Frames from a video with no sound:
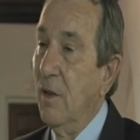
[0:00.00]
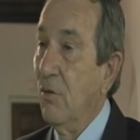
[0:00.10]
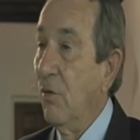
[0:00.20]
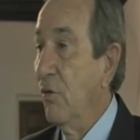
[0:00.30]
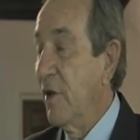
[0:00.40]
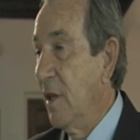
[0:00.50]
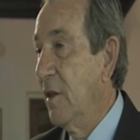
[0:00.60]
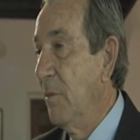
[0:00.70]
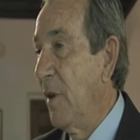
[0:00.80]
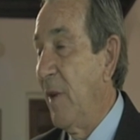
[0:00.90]
con un
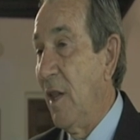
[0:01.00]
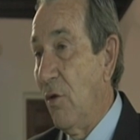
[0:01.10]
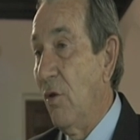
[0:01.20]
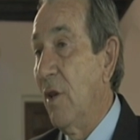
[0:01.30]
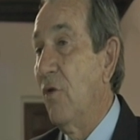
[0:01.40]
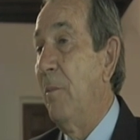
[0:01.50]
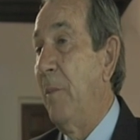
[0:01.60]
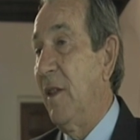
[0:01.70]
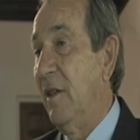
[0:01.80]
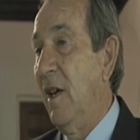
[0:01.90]
sistema pedagógico
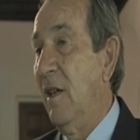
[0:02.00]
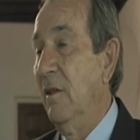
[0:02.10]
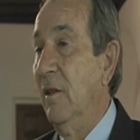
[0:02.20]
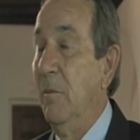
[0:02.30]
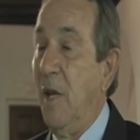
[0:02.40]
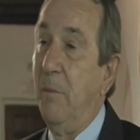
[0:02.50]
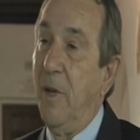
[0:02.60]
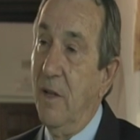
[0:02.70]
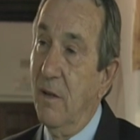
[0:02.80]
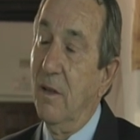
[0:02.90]
especial de mi
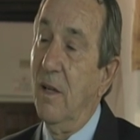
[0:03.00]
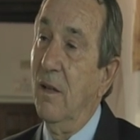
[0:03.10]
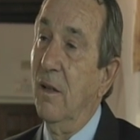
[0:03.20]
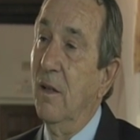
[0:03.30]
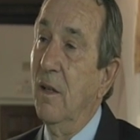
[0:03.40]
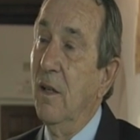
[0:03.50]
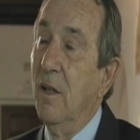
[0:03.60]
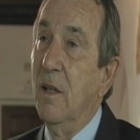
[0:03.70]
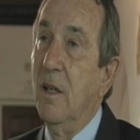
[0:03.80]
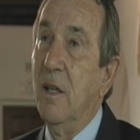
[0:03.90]
experiencia
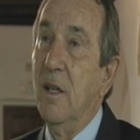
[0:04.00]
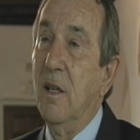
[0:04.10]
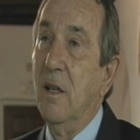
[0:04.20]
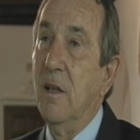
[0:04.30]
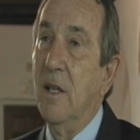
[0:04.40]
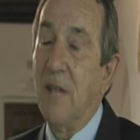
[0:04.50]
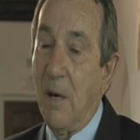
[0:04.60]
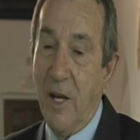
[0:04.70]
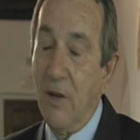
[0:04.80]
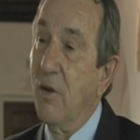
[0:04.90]
y,
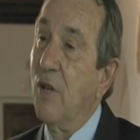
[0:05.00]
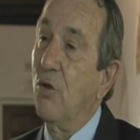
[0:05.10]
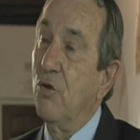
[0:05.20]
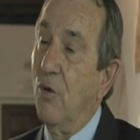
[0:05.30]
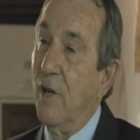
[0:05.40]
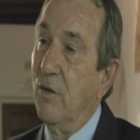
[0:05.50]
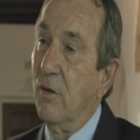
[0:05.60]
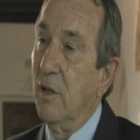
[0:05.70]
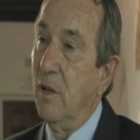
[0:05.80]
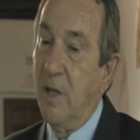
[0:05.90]
trabajé con ellos ocho años
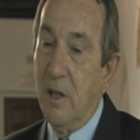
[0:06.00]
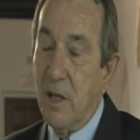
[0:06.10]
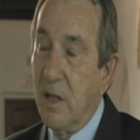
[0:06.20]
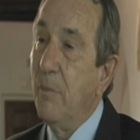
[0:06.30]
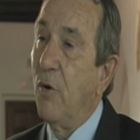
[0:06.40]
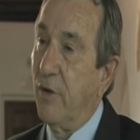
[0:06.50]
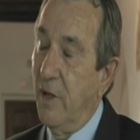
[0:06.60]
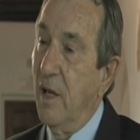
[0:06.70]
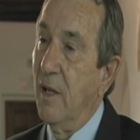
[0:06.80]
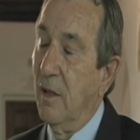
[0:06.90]
y vi que sí
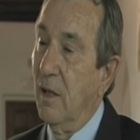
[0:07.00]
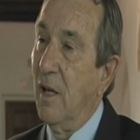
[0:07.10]
podían